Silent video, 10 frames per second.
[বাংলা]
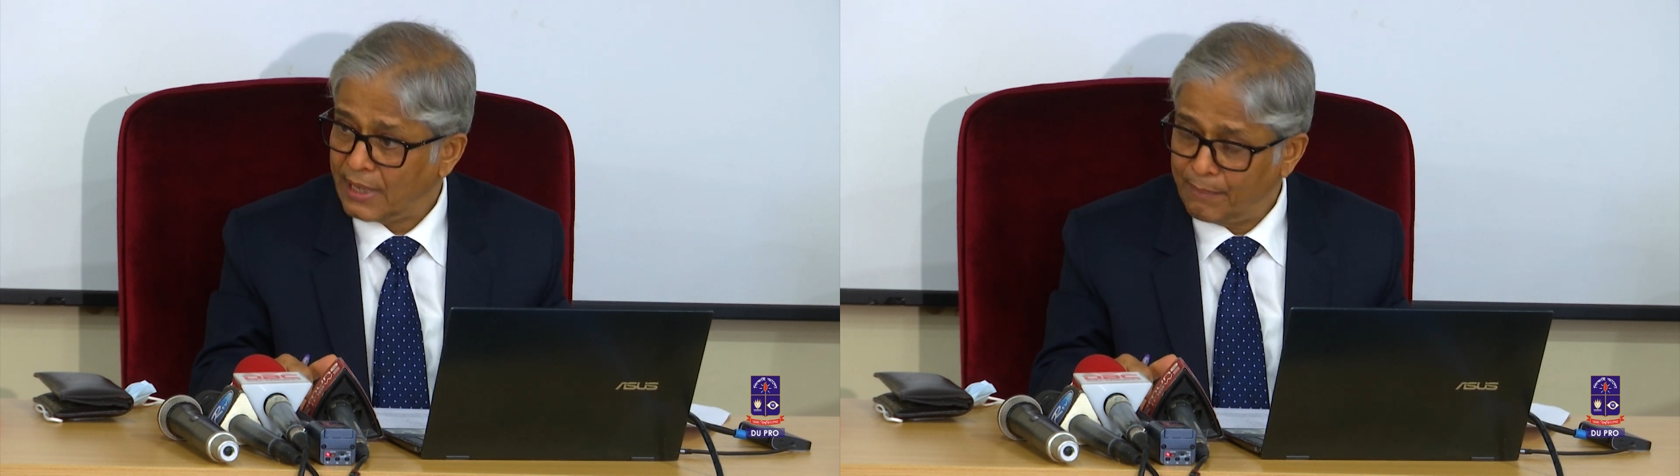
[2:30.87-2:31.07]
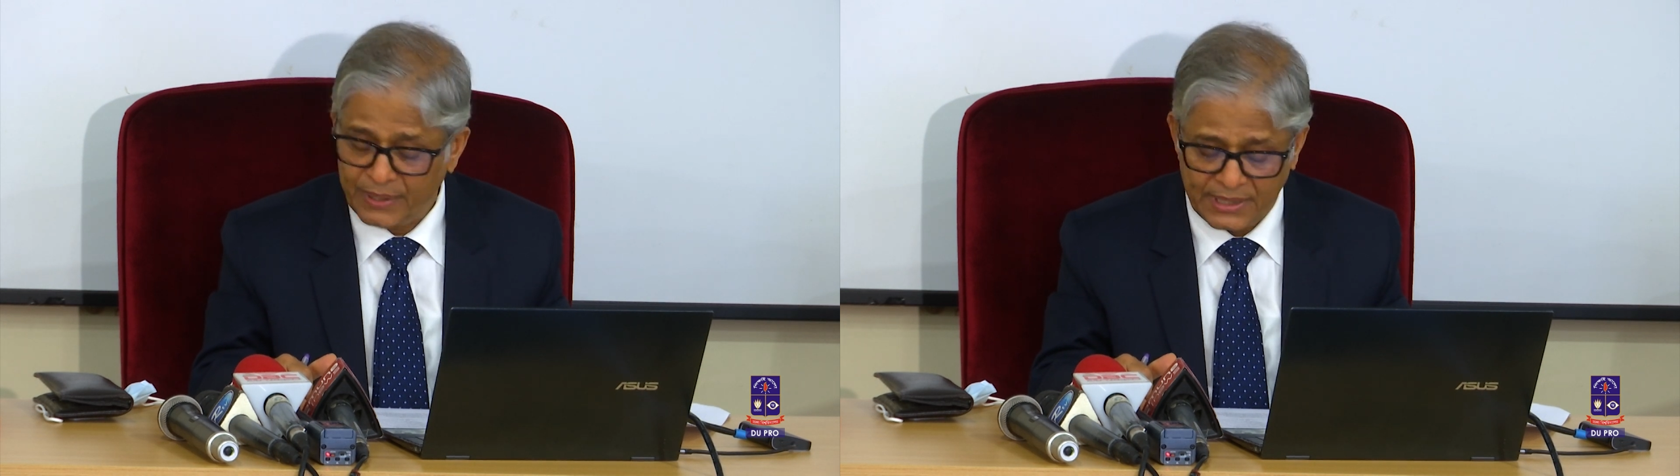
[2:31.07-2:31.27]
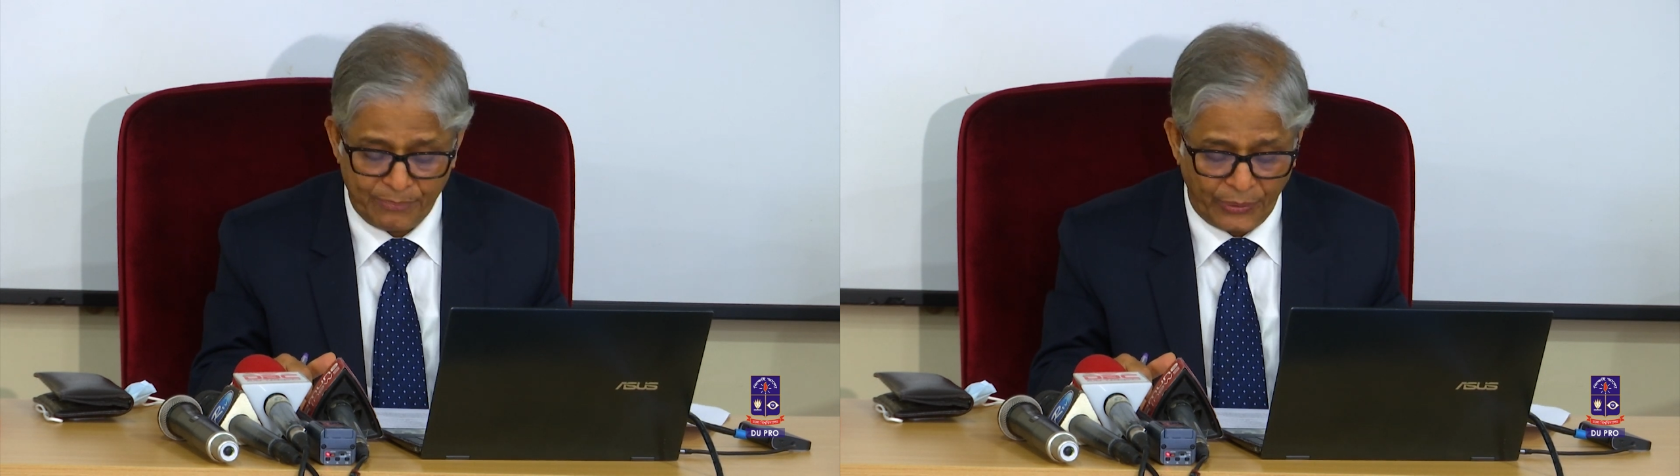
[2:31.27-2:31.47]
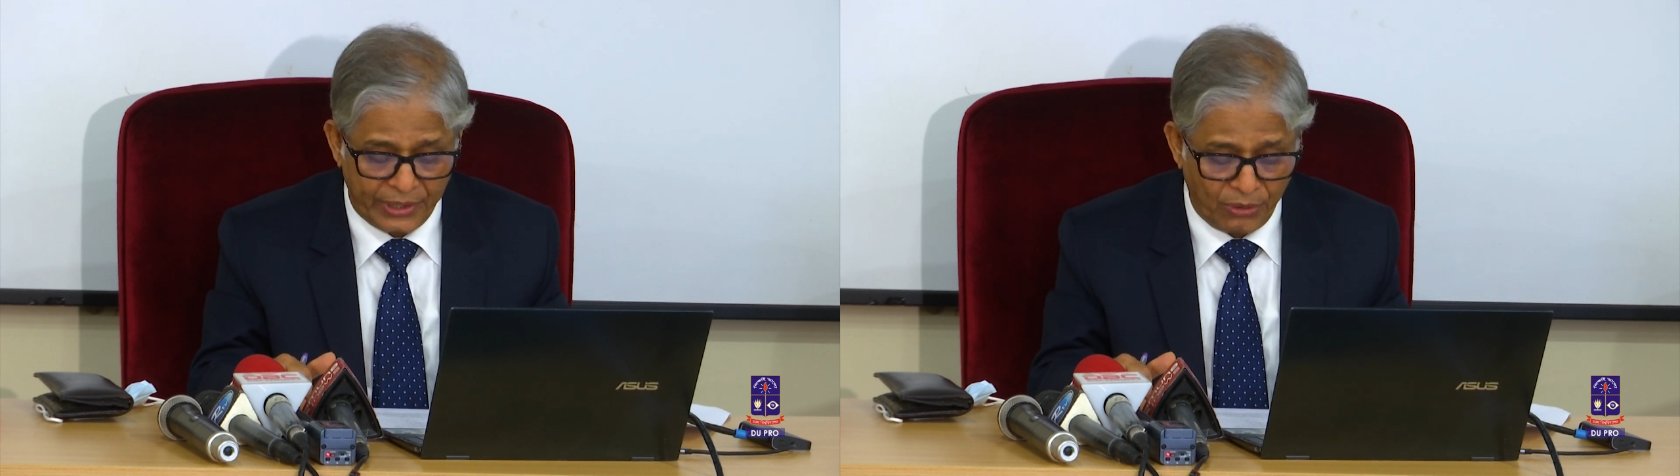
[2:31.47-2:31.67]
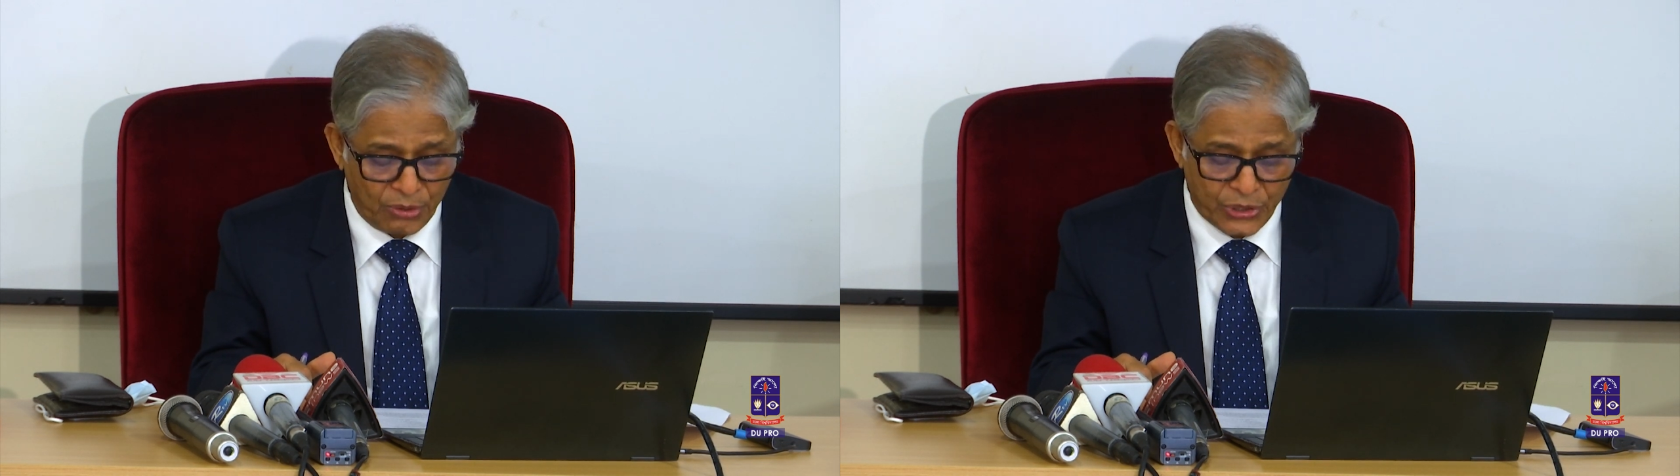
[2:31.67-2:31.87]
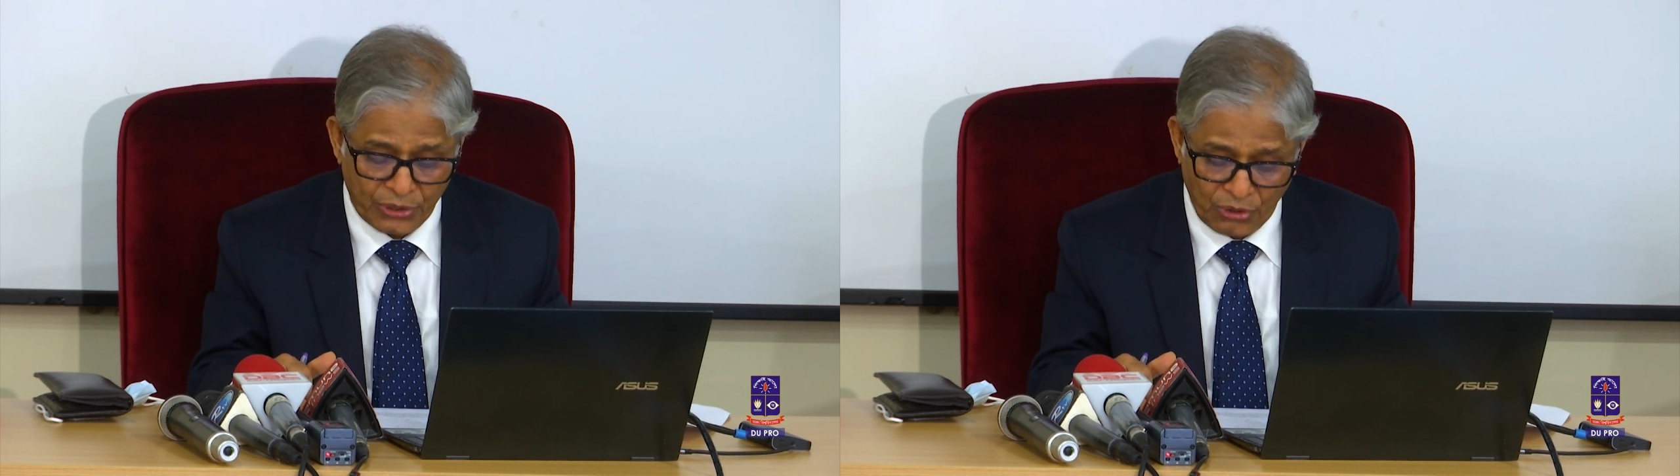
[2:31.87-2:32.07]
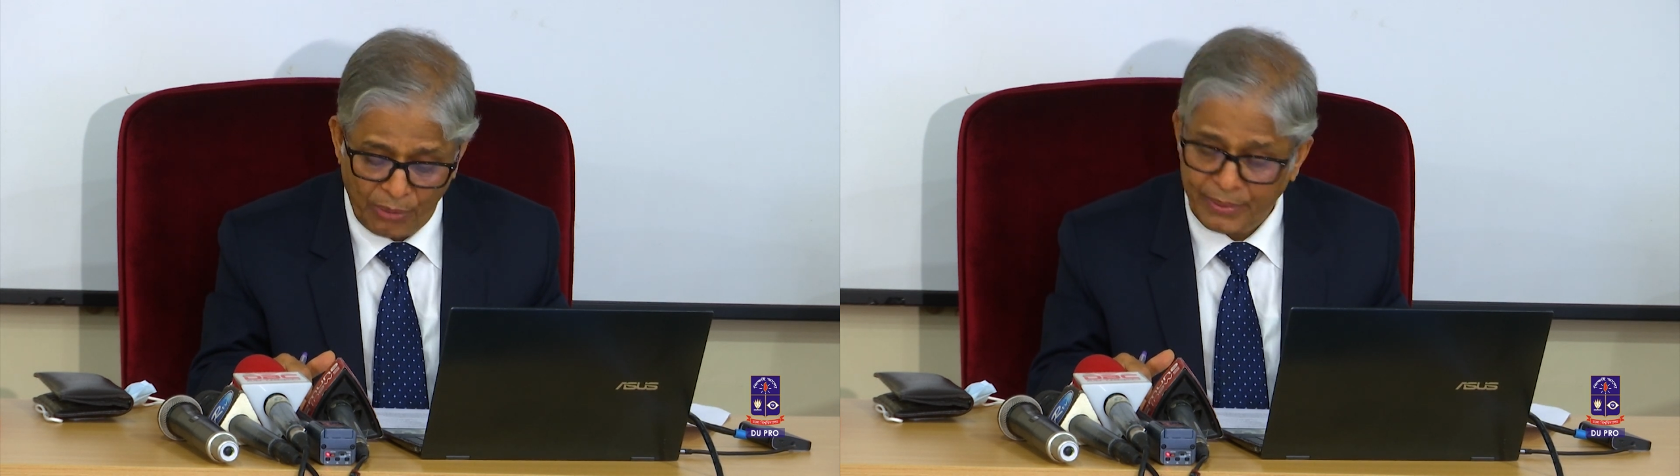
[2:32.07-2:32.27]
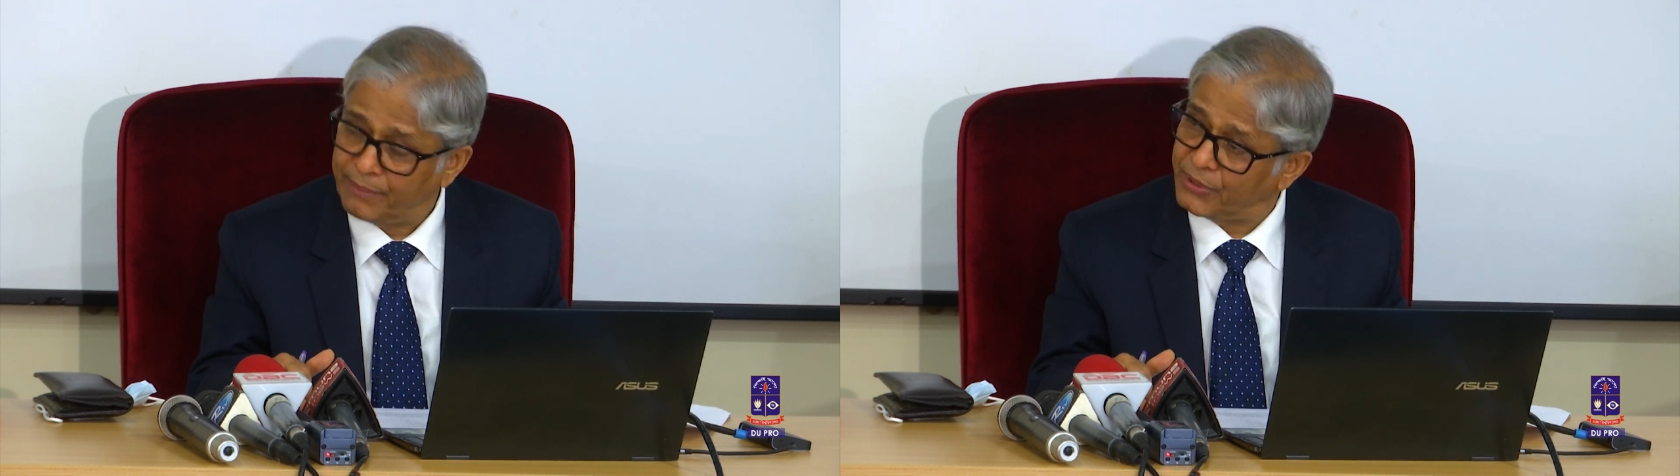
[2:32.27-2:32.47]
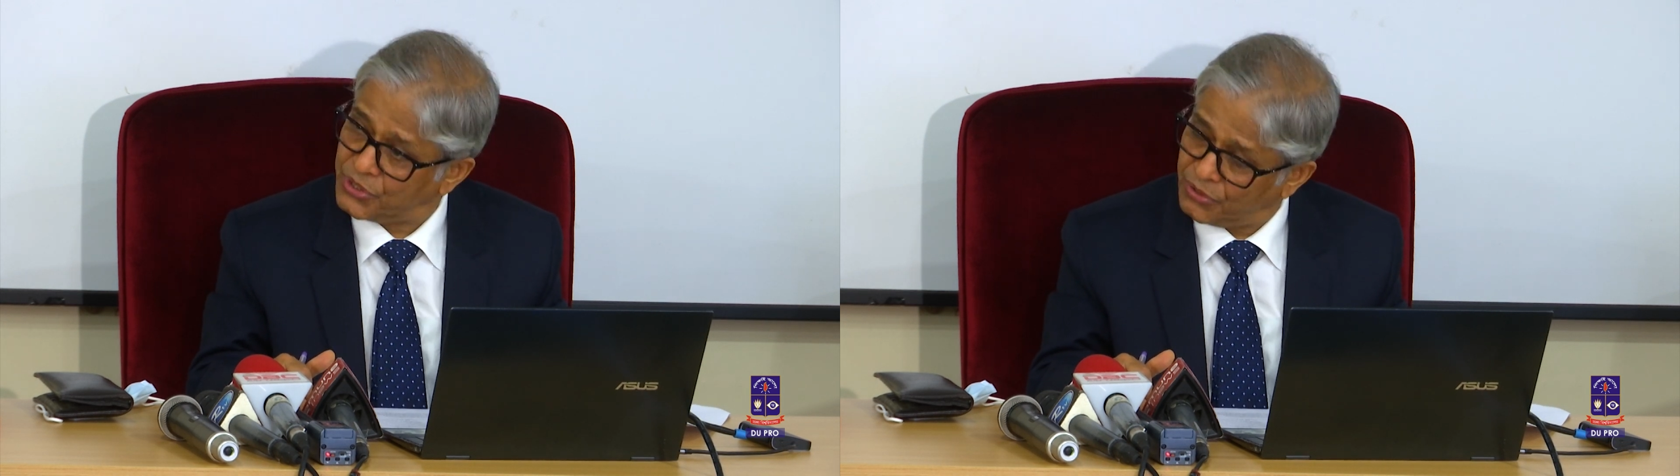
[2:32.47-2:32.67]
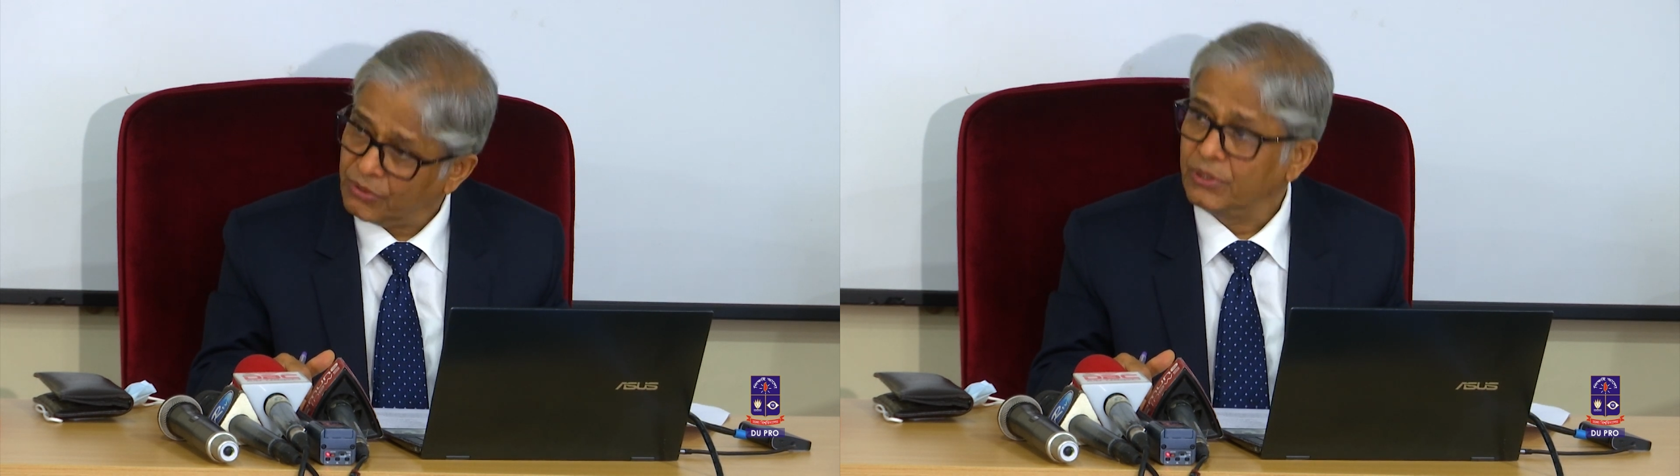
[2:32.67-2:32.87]
ক্যাম্পাসে পরীক্ষা অনুষ্ঠিত হবে
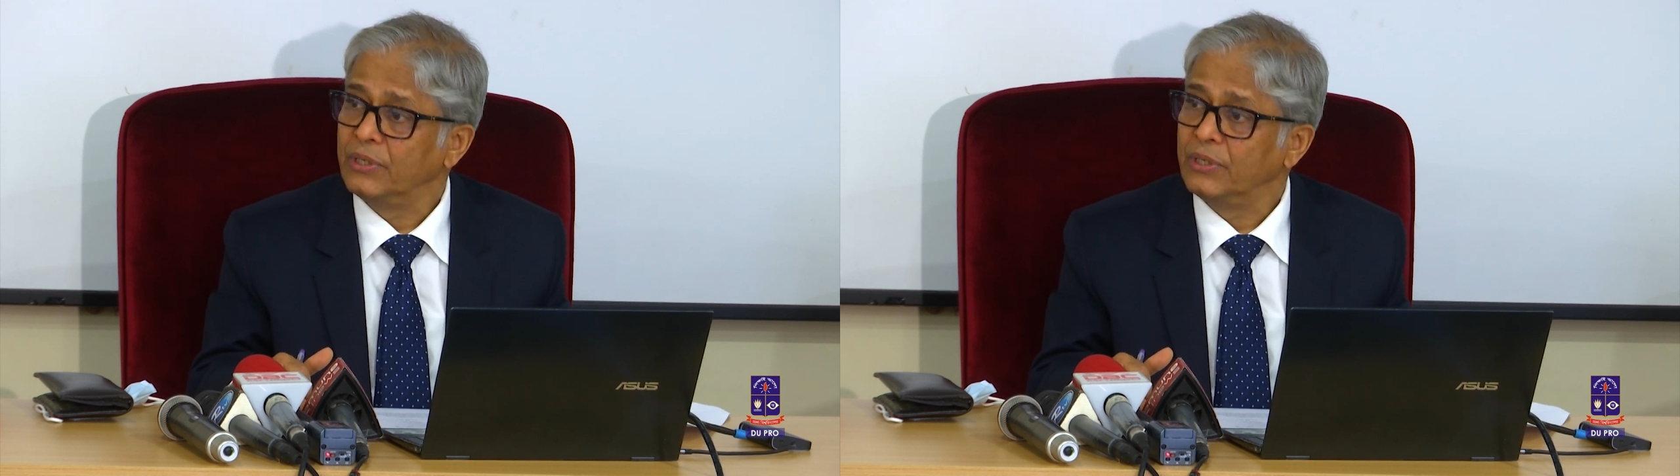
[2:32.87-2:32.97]
এবছরও